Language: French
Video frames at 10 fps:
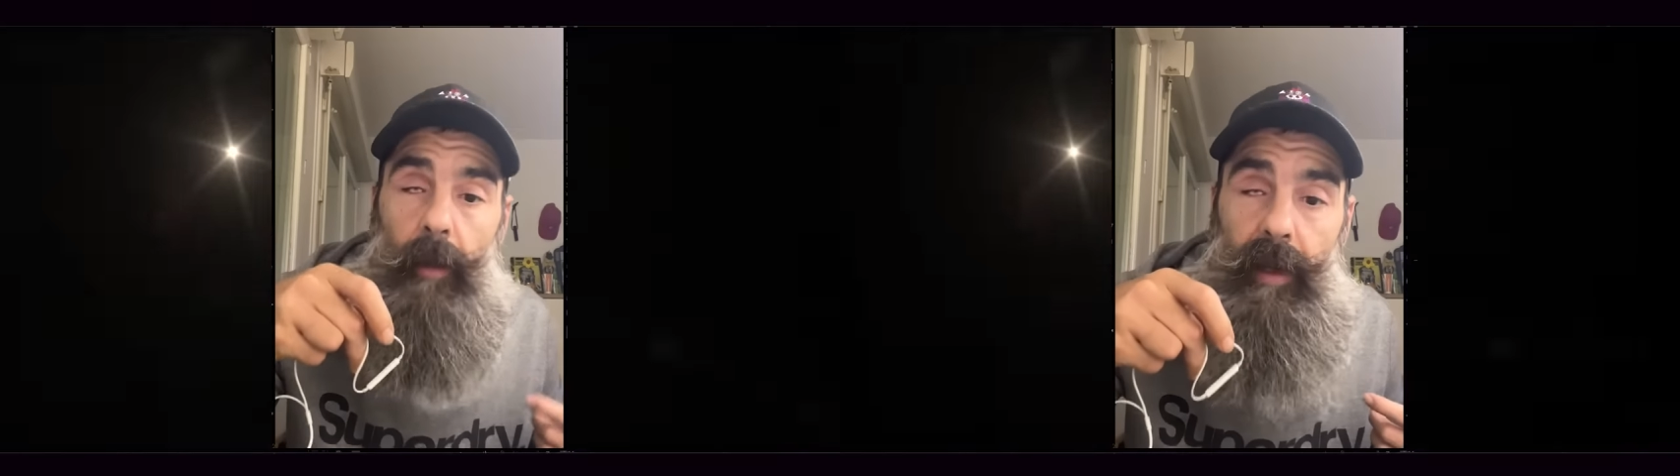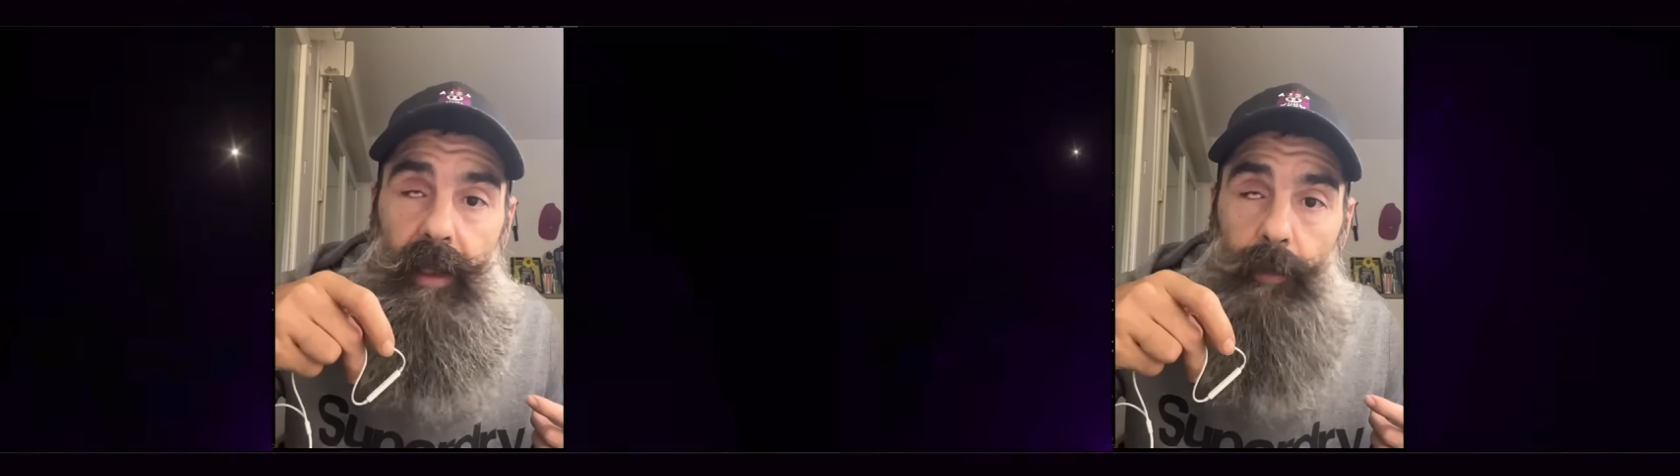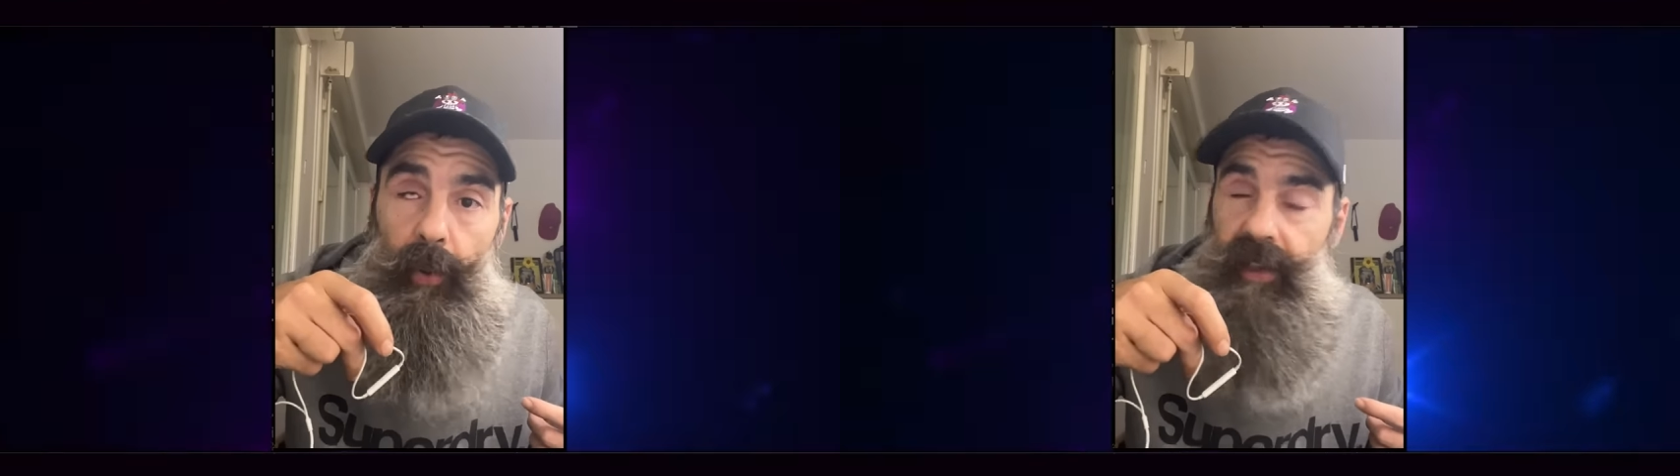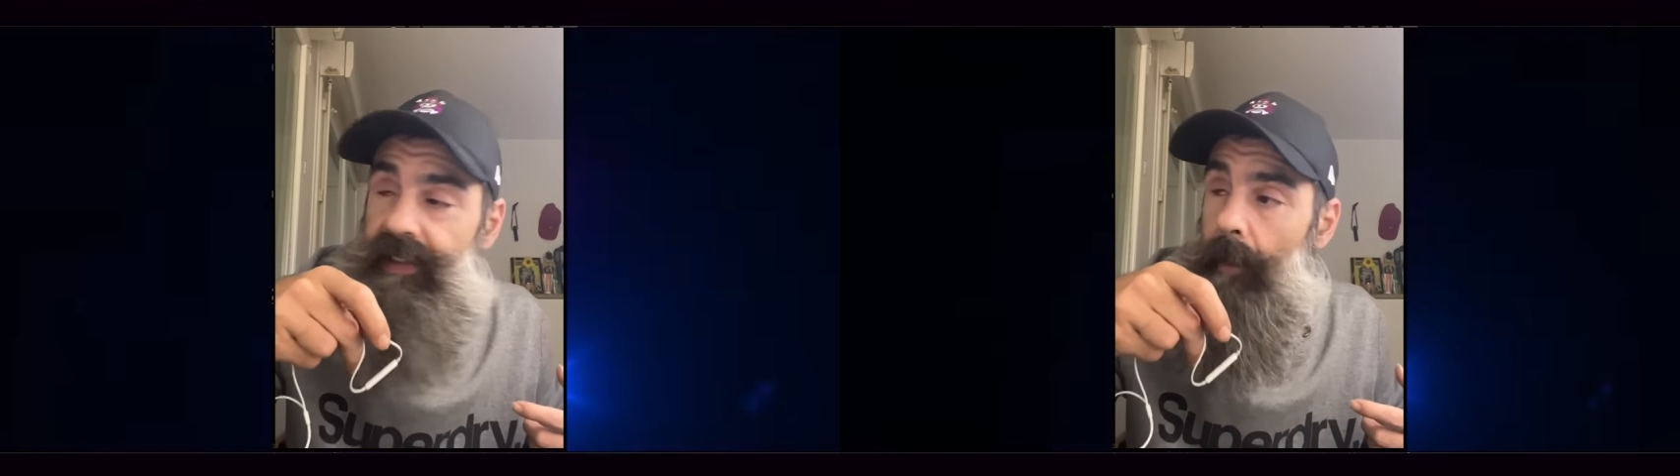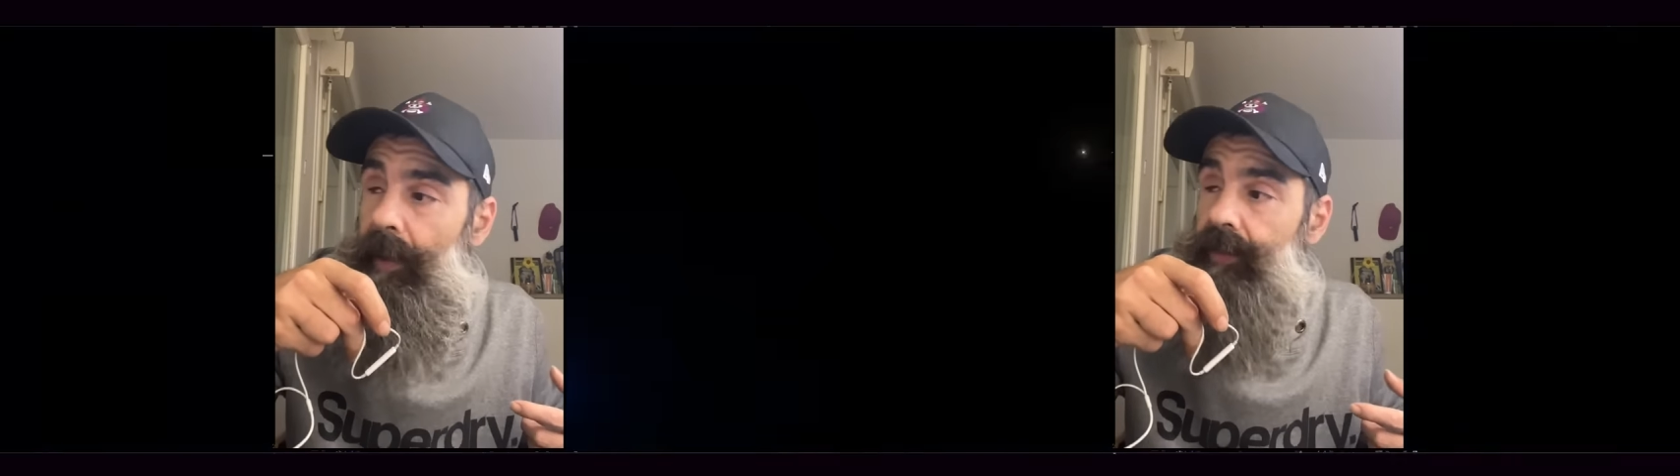Darmanin pour
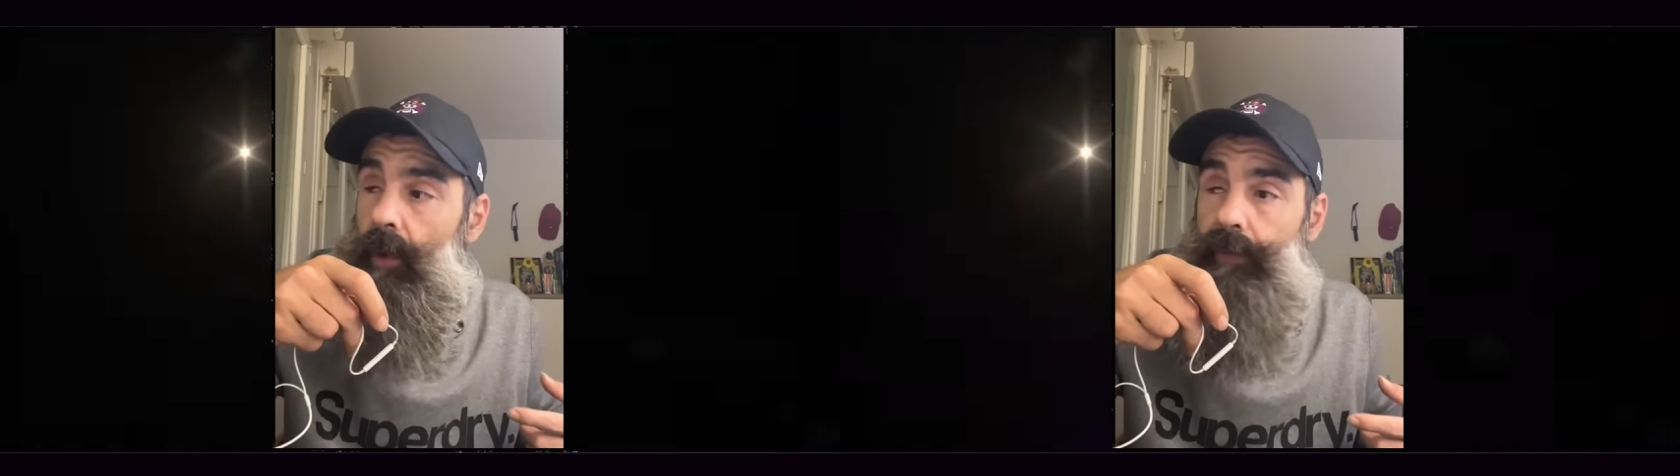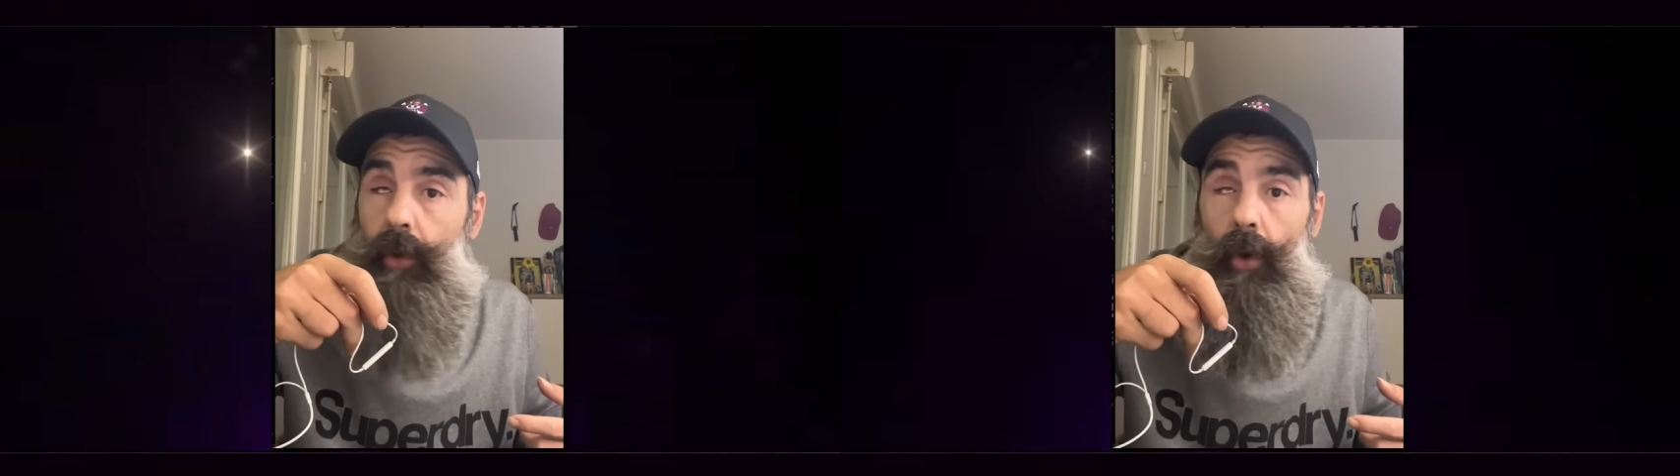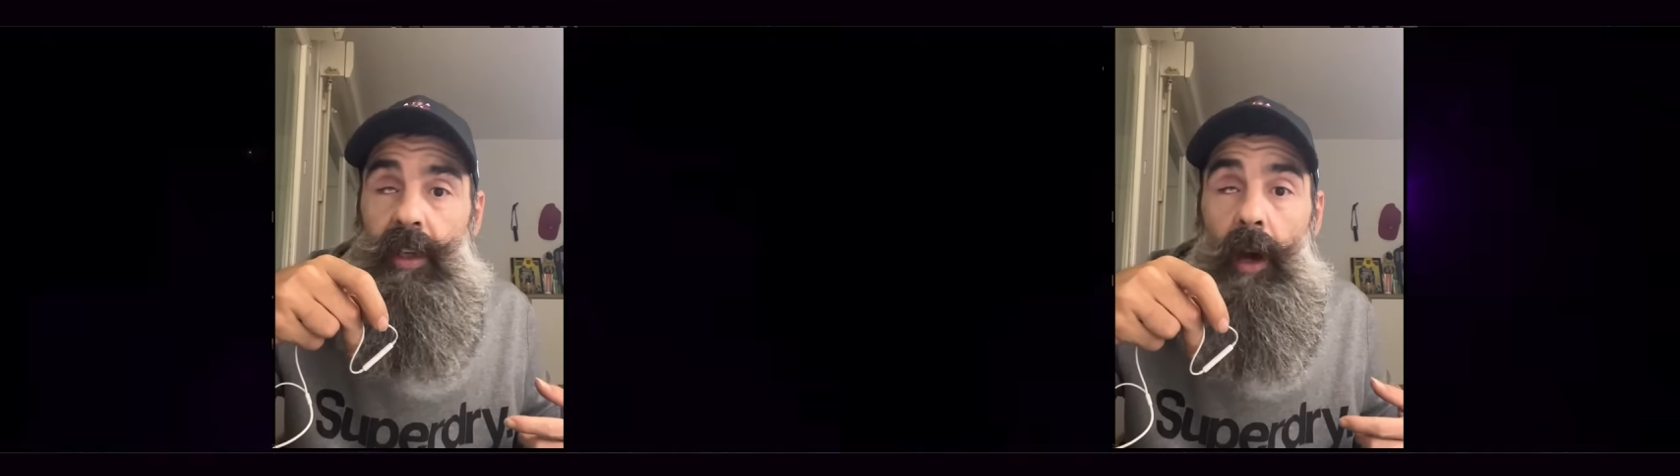qu'il s'aperçoive qu'il